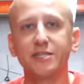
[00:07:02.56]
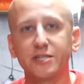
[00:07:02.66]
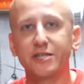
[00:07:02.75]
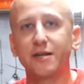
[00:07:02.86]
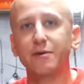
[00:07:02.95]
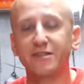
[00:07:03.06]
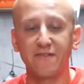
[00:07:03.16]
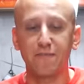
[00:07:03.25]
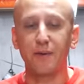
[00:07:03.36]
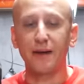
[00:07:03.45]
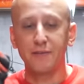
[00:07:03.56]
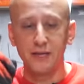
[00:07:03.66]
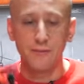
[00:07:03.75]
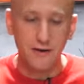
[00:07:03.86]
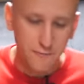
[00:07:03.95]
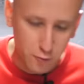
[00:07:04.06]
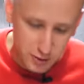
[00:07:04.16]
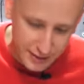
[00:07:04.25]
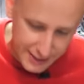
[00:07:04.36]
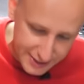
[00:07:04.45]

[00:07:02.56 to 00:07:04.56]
тысяч километров. Помимо помимо вот